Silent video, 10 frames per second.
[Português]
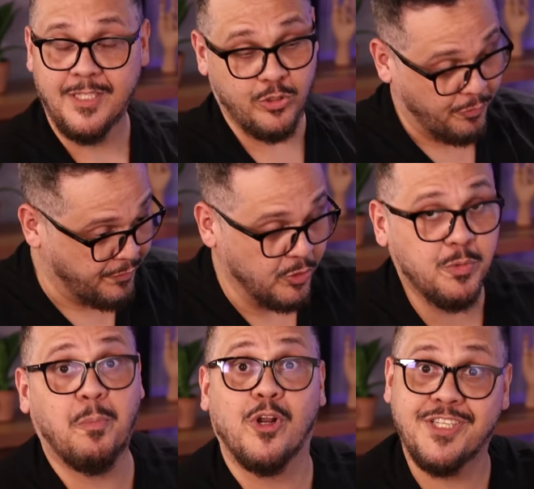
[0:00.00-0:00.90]
isso vira os
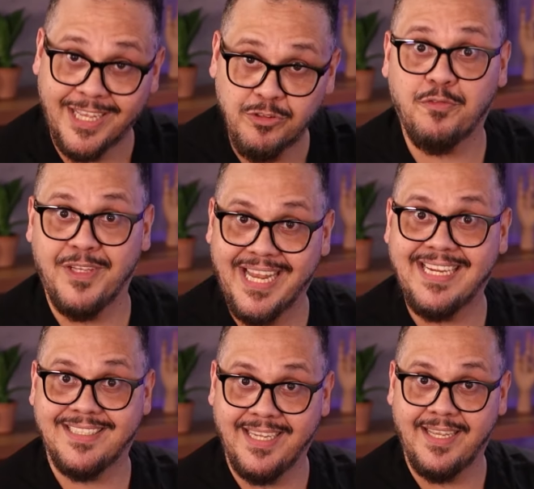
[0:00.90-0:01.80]
projetos
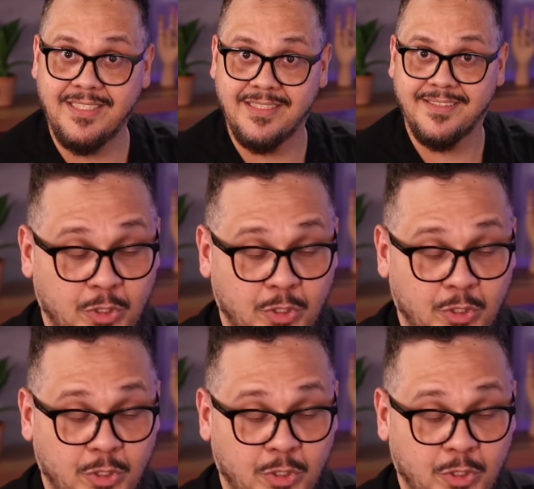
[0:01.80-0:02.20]
finais deles,